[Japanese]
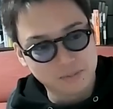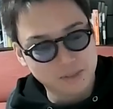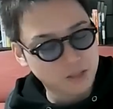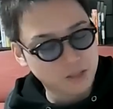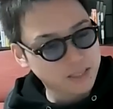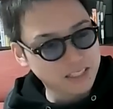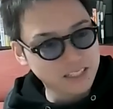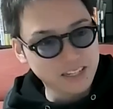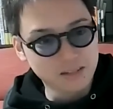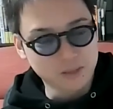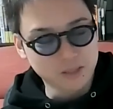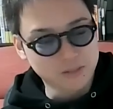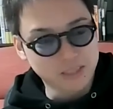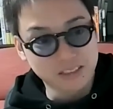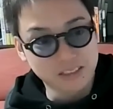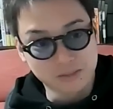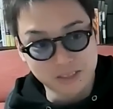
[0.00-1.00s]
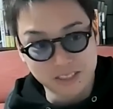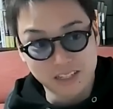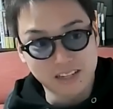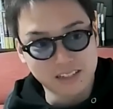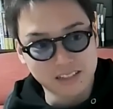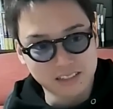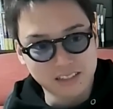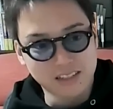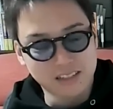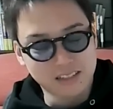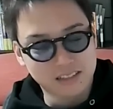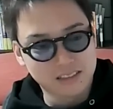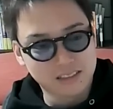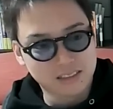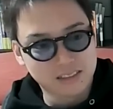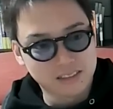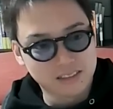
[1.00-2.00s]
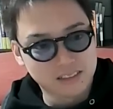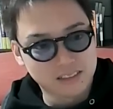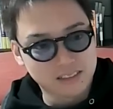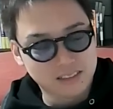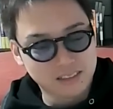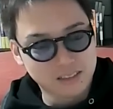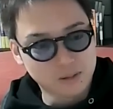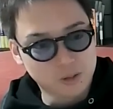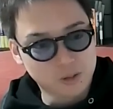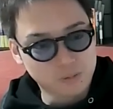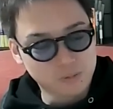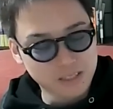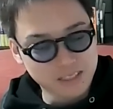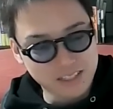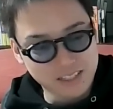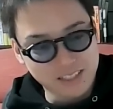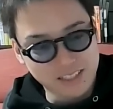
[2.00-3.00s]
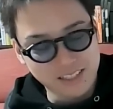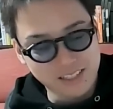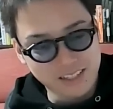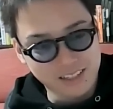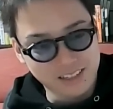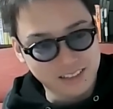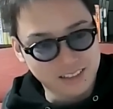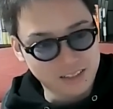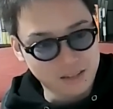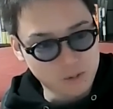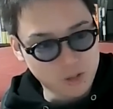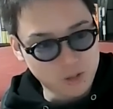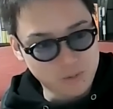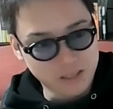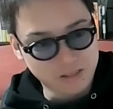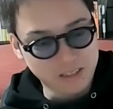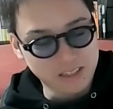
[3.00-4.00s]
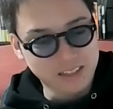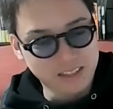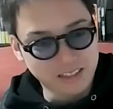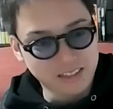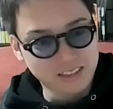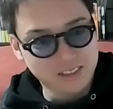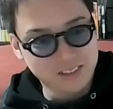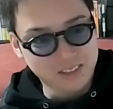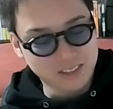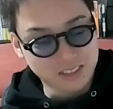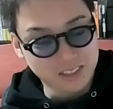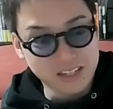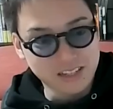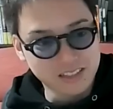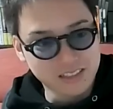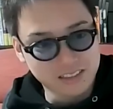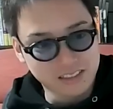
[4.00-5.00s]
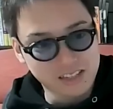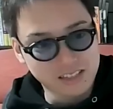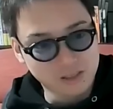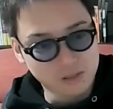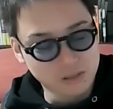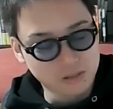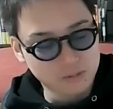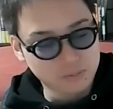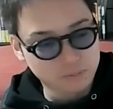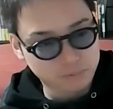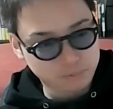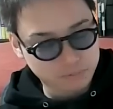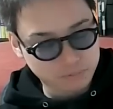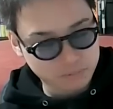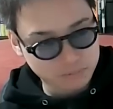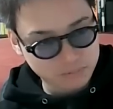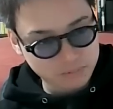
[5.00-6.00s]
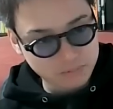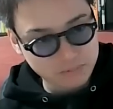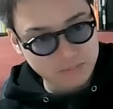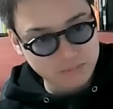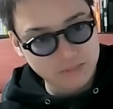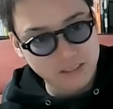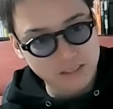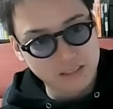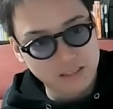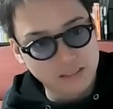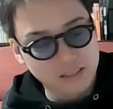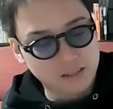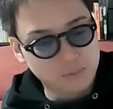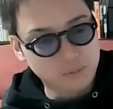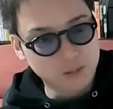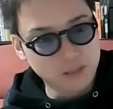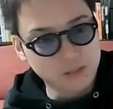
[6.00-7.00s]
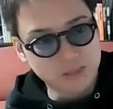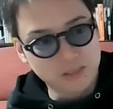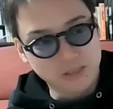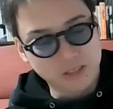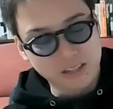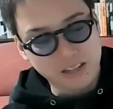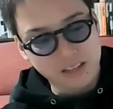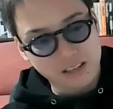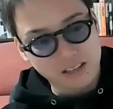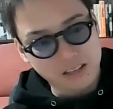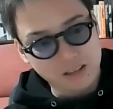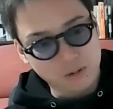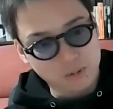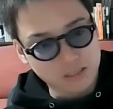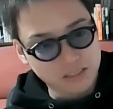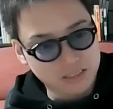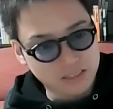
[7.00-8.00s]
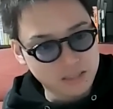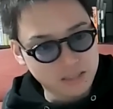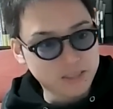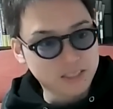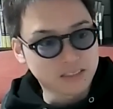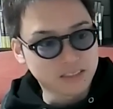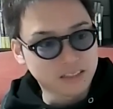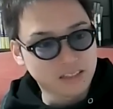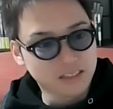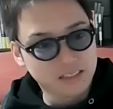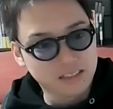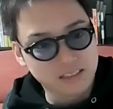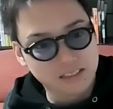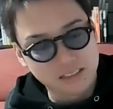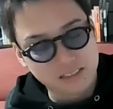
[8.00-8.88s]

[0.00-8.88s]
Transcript: まあ伸ばせないものもあるかもしれないんで、でもコピーして出されても困るわけでね、その使えないしっってて言くる。もうでもそれで終わっちゃいましたね。